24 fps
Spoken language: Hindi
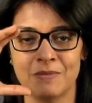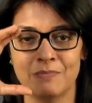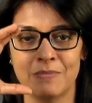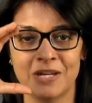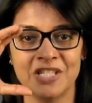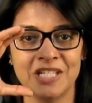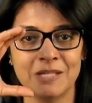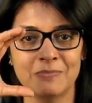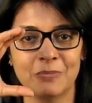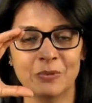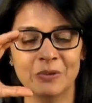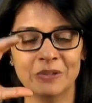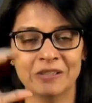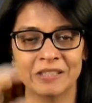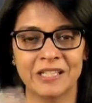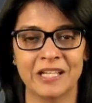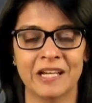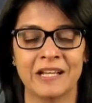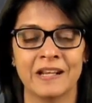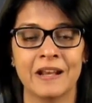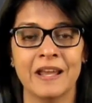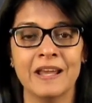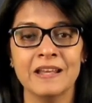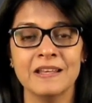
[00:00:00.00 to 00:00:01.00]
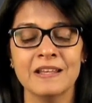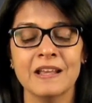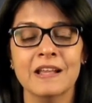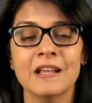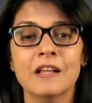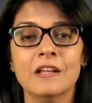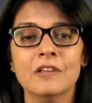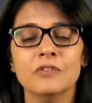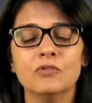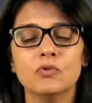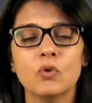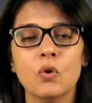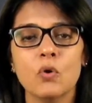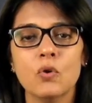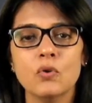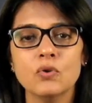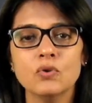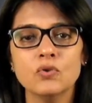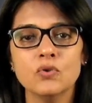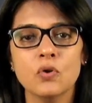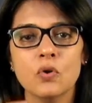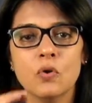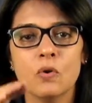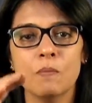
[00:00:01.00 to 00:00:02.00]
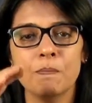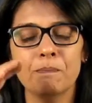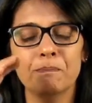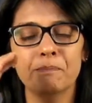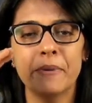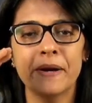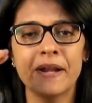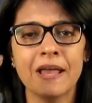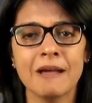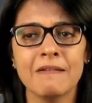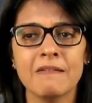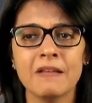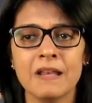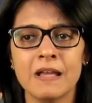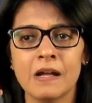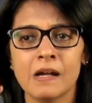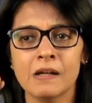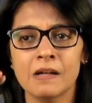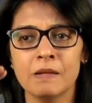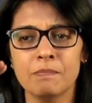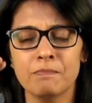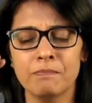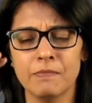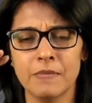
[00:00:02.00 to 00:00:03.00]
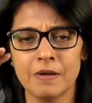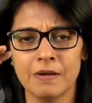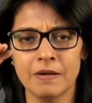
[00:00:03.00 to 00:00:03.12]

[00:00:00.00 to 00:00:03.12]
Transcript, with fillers: भजी बोलते हैं राइट तो जो बड़ा वाला अगर